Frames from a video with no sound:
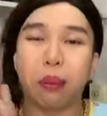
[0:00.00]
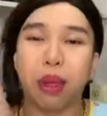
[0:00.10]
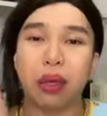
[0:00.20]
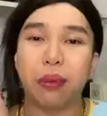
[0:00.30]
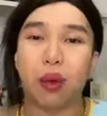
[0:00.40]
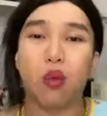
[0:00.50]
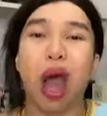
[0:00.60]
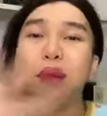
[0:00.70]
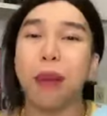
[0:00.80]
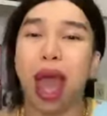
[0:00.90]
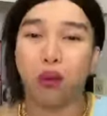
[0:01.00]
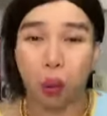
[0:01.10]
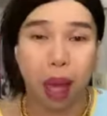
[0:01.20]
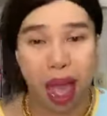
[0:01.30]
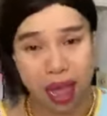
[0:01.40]
bị mà quái màu
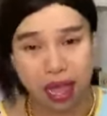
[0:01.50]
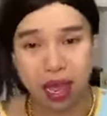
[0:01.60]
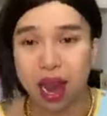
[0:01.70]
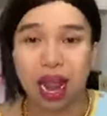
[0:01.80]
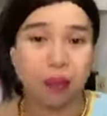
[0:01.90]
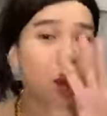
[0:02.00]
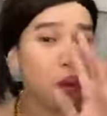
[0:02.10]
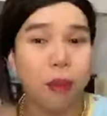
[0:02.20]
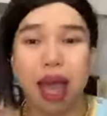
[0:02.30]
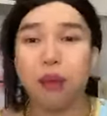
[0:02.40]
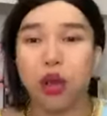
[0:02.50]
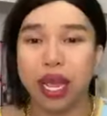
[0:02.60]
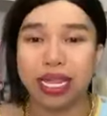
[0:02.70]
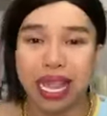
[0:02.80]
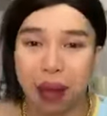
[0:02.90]
độc hại hay gì đó là em không có bán mọi
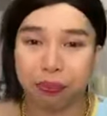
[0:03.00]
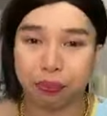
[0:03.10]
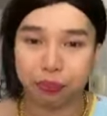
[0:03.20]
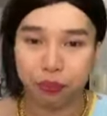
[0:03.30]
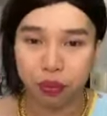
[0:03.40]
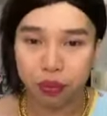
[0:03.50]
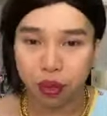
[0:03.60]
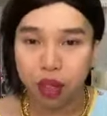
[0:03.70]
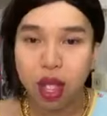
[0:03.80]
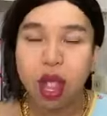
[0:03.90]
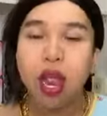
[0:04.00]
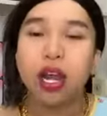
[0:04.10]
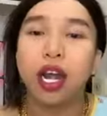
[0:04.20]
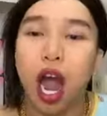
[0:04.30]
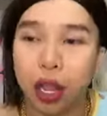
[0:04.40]
người yên tâm
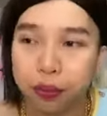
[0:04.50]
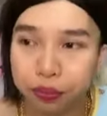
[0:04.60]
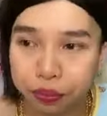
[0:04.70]
rồi